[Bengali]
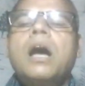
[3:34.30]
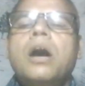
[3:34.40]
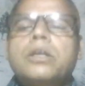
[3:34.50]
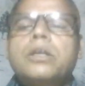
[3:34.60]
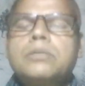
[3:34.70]

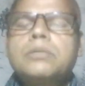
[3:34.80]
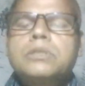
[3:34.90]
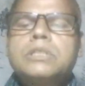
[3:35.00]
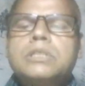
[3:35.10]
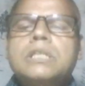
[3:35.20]
অথবা
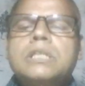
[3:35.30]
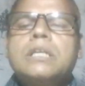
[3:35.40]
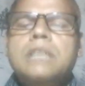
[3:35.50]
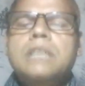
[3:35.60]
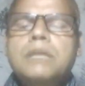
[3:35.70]
যদি
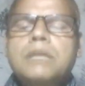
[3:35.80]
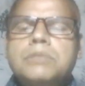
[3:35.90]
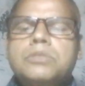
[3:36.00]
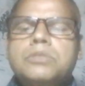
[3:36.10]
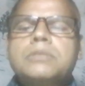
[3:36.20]
স্বাভাবিক
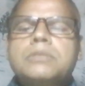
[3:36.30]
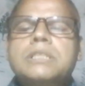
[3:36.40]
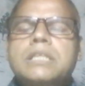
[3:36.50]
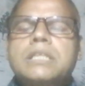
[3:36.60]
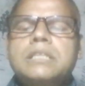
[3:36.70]
পরিবেশে
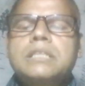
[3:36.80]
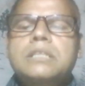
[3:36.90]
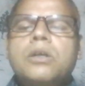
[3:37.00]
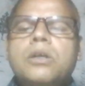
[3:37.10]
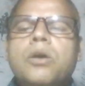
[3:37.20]
থাকতে থাকতে
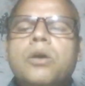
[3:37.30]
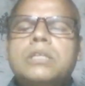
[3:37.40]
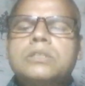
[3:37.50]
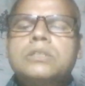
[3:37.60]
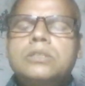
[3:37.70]
হঠাৎ
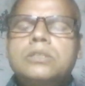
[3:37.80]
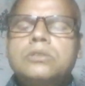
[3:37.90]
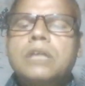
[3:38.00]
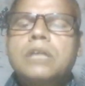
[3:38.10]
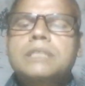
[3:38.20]
যদি
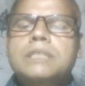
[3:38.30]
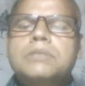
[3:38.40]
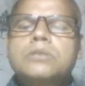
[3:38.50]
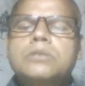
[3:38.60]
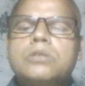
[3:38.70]
আশেপাশে
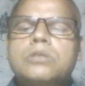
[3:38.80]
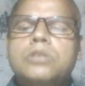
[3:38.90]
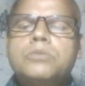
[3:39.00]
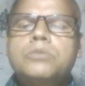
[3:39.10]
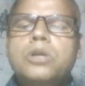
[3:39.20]
কোথাও
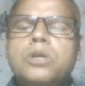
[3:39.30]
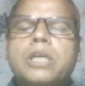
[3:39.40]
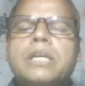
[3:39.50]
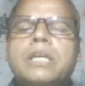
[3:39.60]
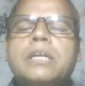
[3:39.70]
শব্দ হয়
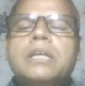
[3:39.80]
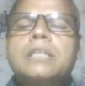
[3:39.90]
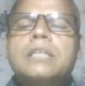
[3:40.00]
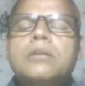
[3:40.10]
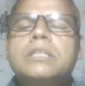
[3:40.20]

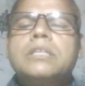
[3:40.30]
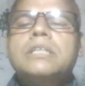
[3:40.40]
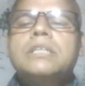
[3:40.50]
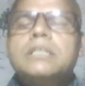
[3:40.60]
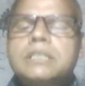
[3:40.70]
তাহলে
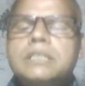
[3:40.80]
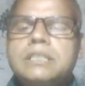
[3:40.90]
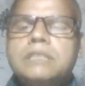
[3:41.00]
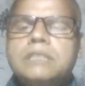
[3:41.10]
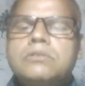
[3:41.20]
সেই
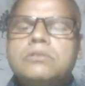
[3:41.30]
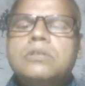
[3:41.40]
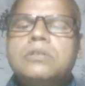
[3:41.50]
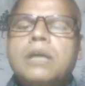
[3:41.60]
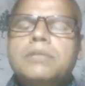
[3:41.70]
দিকে
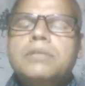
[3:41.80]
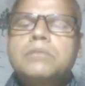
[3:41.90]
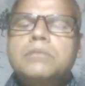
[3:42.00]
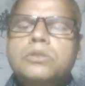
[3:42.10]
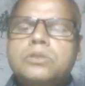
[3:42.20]
আমাদের
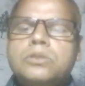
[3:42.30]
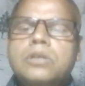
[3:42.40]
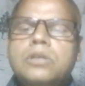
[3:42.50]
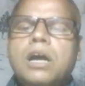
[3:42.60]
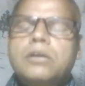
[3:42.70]
মনোযোগ
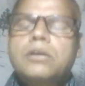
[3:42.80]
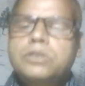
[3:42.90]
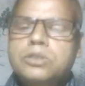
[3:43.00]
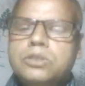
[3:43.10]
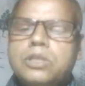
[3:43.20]

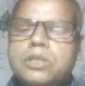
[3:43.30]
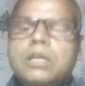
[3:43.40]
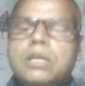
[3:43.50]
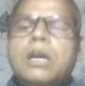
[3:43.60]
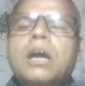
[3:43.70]
আকর্ষণ করে
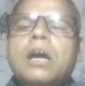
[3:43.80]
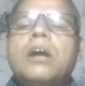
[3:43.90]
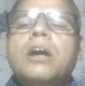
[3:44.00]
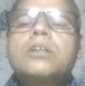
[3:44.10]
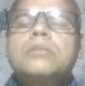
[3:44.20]

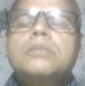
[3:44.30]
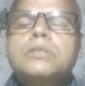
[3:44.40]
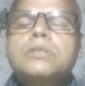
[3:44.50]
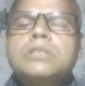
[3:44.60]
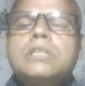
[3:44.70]
অথবা
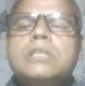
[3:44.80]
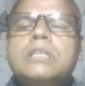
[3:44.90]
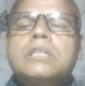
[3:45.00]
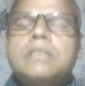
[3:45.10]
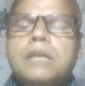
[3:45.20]
যদি
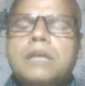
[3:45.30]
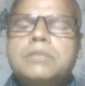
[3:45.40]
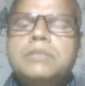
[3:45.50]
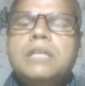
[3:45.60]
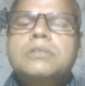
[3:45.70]
স্বাভাবিক
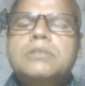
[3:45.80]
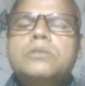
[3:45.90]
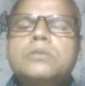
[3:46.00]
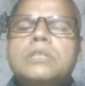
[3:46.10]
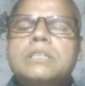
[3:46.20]
থাকা হয়েছে কোনো
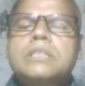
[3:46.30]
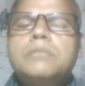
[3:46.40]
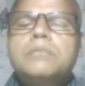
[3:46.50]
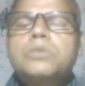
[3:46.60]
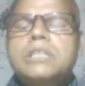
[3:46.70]
একটা তীব্র
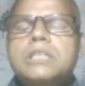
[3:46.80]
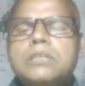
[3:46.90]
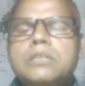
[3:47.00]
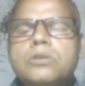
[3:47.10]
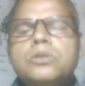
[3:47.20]
ঝাঁচালো
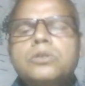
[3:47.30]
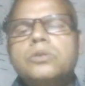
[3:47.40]
গন্ধ